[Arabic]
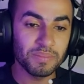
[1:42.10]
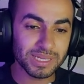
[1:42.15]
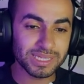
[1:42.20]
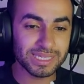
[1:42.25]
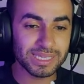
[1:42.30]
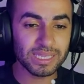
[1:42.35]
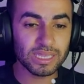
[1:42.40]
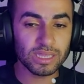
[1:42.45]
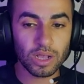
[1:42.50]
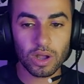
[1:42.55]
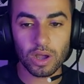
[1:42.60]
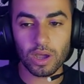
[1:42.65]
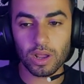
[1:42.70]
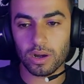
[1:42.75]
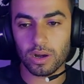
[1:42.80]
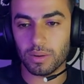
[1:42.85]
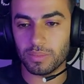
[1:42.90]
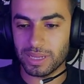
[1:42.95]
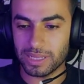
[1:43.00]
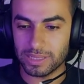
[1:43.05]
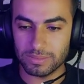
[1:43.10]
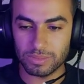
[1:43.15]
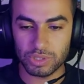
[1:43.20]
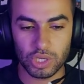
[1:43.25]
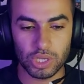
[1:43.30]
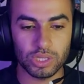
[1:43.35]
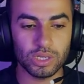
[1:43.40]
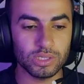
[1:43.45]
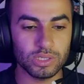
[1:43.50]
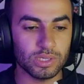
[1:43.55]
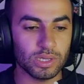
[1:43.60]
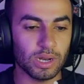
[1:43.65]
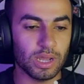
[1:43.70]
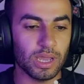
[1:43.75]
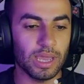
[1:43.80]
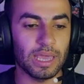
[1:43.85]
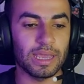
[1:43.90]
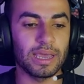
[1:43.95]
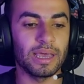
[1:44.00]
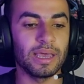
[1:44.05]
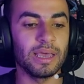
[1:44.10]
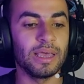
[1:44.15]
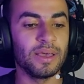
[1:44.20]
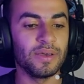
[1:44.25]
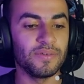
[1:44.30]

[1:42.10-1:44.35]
بس انت جرب يعني مش هتخسر حاجه